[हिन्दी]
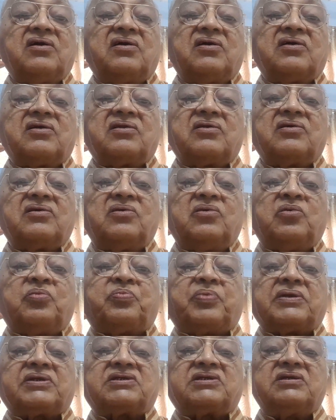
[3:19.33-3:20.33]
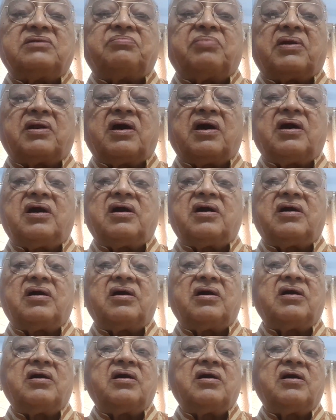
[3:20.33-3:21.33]
और ऊपर से बड़ा
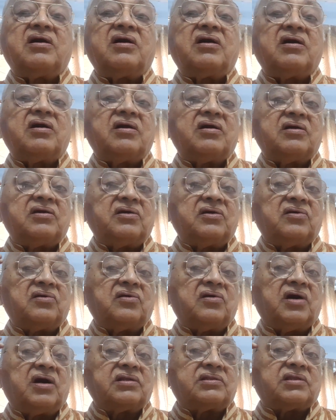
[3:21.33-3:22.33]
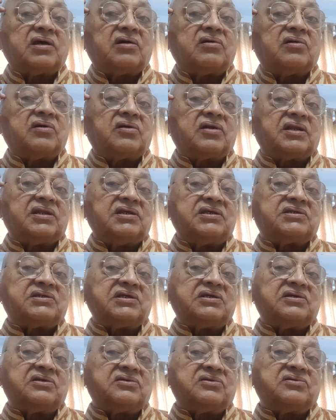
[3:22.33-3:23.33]
यूँ आता हो और नीचे
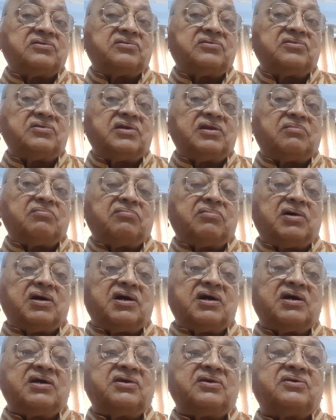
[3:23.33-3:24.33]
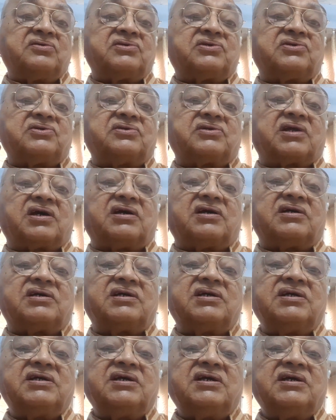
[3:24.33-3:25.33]
यूँ लंबा यूँ छोटा
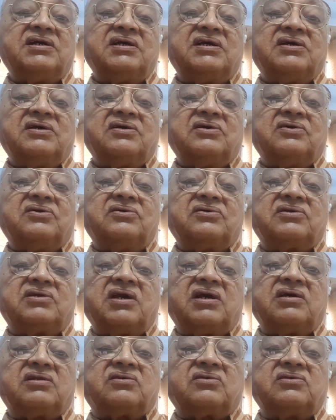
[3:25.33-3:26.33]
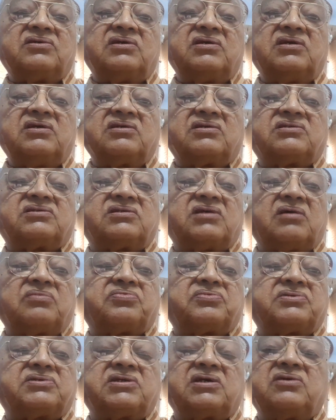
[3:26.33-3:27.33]
हो जाए तो ये
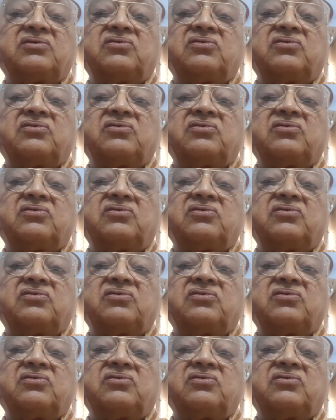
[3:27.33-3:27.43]
सबसे